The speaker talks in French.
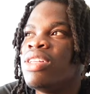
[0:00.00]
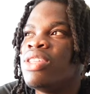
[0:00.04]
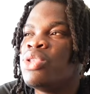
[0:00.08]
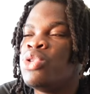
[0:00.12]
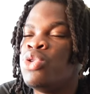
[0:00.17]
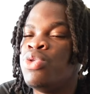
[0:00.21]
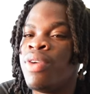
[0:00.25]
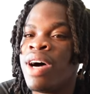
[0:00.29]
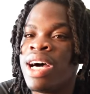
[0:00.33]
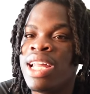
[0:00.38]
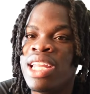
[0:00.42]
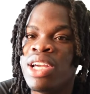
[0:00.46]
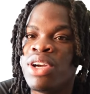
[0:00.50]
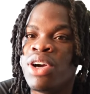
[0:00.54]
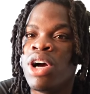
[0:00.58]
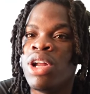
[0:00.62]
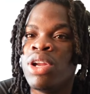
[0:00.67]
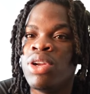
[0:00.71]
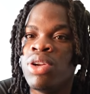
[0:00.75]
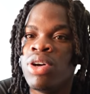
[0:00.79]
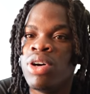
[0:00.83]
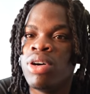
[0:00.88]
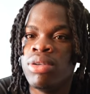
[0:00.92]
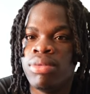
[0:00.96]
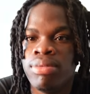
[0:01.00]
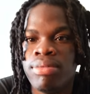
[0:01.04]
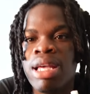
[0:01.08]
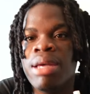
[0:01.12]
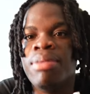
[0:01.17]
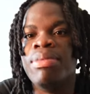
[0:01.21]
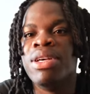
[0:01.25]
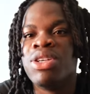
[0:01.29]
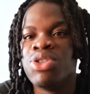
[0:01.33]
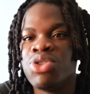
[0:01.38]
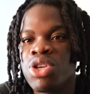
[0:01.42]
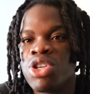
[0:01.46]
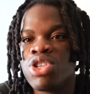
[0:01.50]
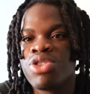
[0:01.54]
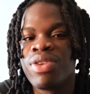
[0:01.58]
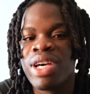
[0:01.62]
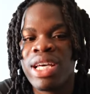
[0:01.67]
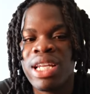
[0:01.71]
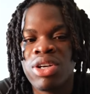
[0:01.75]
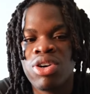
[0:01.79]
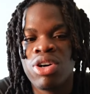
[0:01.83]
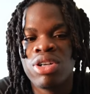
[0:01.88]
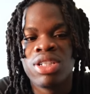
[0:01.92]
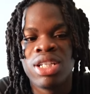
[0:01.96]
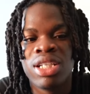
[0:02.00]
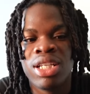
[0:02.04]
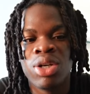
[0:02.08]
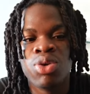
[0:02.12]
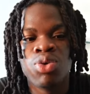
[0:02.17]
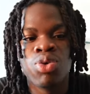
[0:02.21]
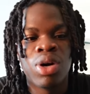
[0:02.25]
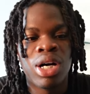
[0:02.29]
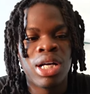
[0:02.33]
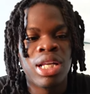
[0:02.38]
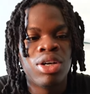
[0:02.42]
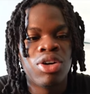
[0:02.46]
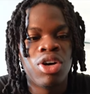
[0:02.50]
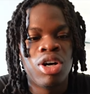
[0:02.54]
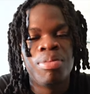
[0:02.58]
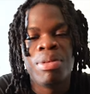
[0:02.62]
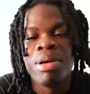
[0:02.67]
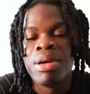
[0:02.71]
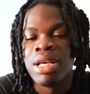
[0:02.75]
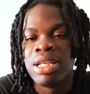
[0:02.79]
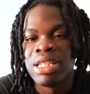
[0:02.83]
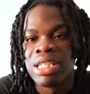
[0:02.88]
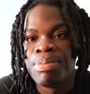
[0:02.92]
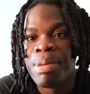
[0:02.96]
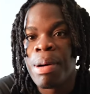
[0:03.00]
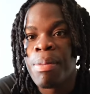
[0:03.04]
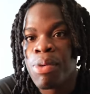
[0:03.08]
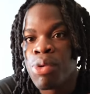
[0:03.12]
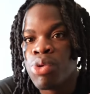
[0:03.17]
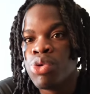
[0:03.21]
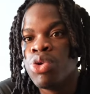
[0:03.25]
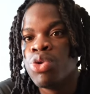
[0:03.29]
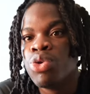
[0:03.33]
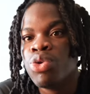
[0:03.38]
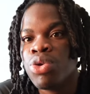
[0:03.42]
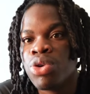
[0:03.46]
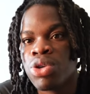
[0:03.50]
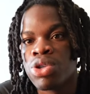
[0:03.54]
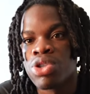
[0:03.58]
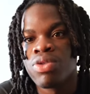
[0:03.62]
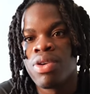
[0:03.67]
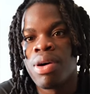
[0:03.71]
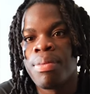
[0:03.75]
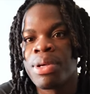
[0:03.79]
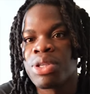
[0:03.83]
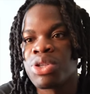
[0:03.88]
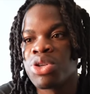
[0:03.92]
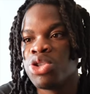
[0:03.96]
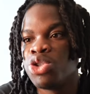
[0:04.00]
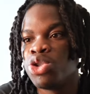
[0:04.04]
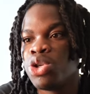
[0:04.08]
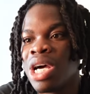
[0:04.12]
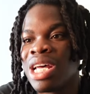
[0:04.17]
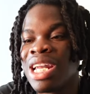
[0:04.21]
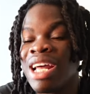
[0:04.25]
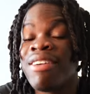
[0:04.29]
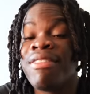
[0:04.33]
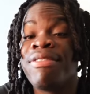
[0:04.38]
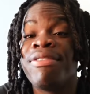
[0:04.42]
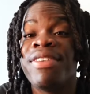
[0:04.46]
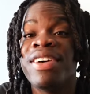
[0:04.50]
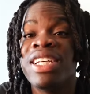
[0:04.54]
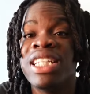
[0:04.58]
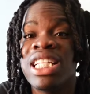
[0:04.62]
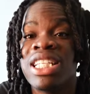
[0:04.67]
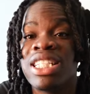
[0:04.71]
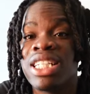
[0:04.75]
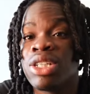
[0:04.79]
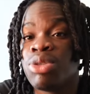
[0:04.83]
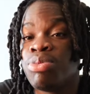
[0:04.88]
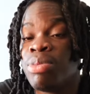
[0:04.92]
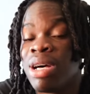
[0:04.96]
Tu vas à l'école, non mais Bien sûr, je vais à l'école, j'ai des cours à l'école, mais j'ai pas beaucoup de cours, tu vois, parce que je suis à la fin déjà de